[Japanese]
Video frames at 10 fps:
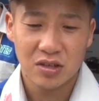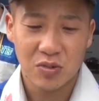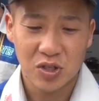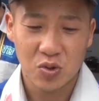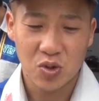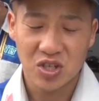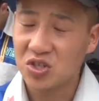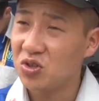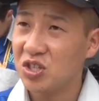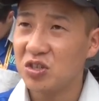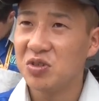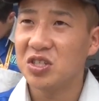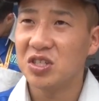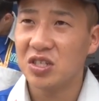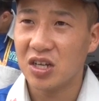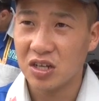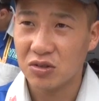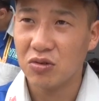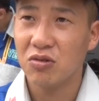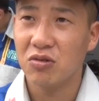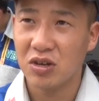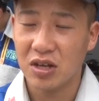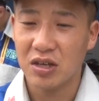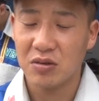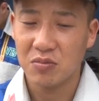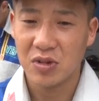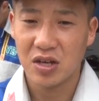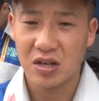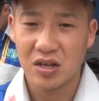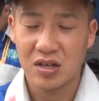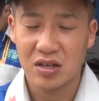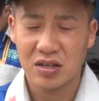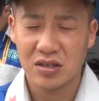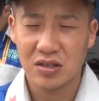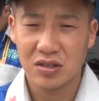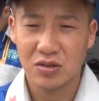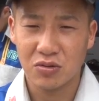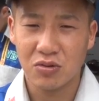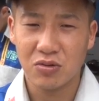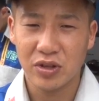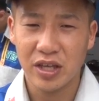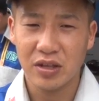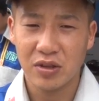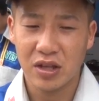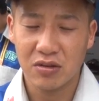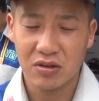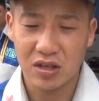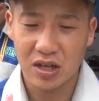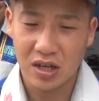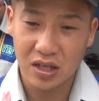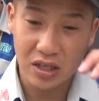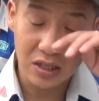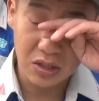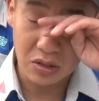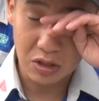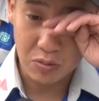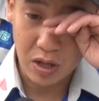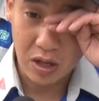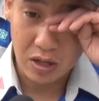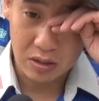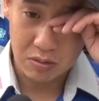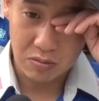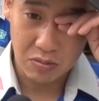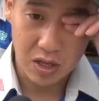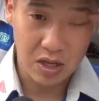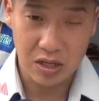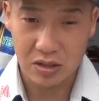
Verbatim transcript: まあ、そこが非常に厳しいかなと、はい、まあ、そこをねなんとか打開できるように、まあ、メカ